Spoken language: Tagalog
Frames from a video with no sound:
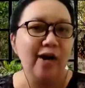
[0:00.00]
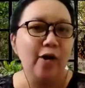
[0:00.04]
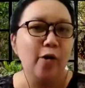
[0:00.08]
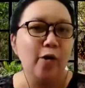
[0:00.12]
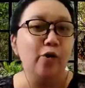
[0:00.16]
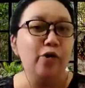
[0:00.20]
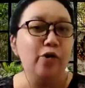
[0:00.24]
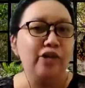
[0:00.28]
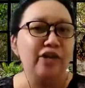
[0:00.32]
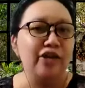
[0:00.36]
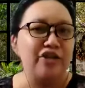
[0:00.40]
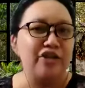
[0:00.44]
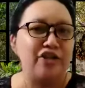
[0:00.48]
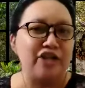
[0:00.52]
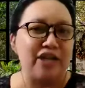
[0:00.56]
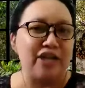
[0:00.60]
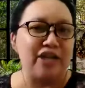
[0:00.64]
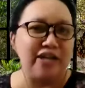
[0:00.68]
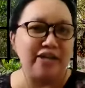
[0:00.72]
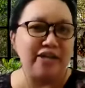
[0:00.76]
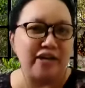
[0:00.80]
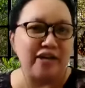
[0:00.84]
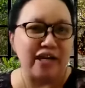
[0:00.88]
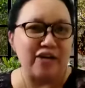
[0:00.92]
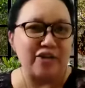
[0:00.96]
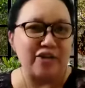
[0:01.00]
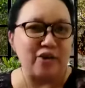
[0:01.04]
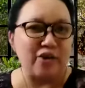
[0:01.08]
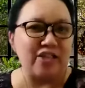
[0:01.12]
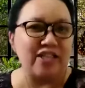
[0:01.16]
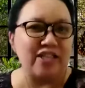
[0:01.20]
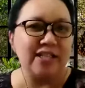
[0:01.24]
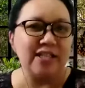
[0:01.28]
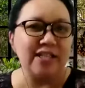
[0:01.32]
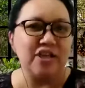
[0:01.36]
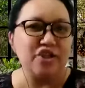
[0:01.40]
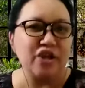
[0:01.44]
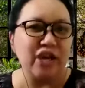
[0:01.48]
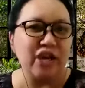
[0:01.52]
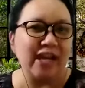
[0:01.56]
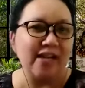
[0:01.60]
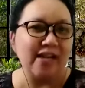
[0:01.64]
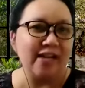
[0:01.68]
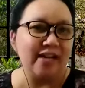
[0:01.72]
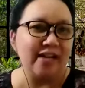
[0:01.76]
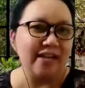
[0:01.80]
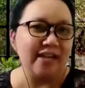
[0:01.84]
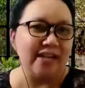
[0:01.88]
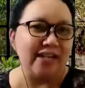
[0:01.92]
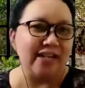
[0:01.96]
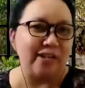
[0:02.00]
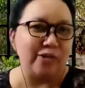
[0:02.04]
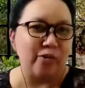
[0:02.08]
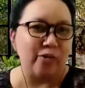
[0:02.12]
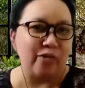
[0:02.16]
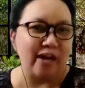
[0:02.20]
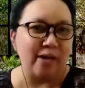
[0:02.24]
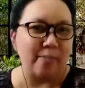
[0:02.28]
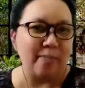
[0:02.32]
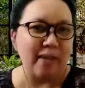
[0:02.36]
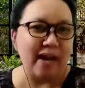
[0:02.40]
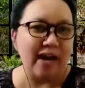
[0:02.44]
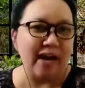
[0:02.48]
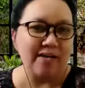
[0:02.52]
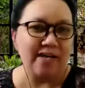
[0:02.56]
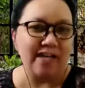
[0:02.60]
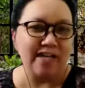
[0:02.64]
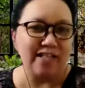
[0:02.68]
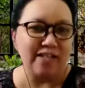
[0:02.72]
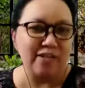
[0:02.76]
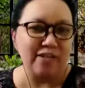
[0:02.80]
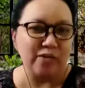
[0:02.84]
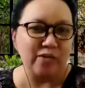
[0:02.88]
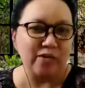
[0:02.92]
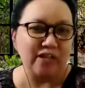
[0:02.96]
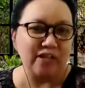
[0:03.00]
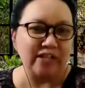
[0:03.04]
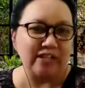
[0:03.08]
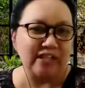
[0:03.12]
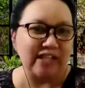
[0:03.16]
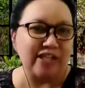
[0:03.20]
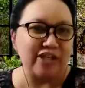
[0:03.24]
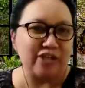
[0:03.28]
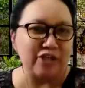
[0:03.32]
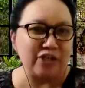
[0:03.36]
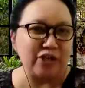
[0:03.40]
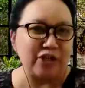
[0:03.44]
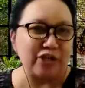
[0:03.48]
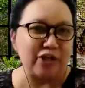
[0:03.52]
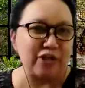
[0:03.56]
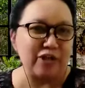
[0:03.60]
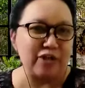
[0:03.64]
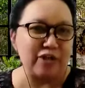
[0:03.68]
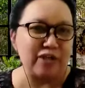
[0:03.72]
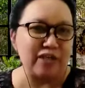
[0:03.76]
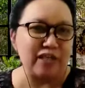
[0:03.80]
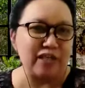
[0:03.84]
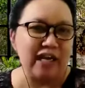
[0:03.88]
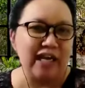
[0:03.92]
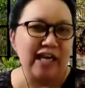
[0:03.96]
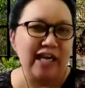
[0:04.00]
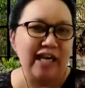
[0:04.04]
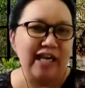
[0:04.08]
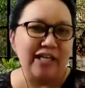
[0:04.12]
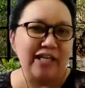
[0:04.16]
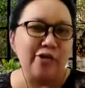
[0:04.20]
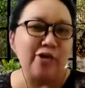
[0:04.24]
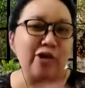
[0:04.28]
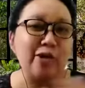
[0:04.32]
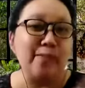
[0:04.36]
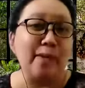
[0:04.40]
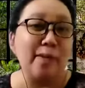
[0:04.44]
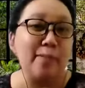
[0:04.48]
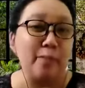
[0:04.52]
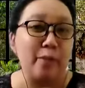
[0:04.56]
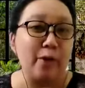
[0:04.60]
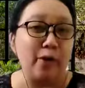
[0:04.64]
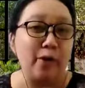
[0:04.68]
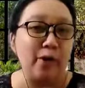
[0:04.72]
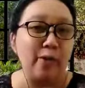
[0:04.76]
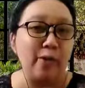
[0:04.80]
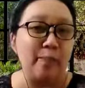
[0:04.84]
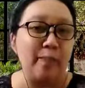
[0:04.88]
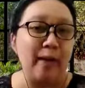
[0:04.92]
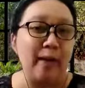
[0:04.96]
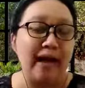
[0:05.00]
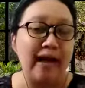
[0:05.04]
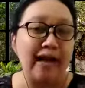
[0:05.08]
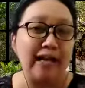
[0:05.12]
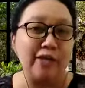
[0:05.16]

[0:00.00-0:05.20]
older mm-hmm. generations. Hindi siya alienating to their parents, to their teachers. Mm-hmm. Yun naman po, uh,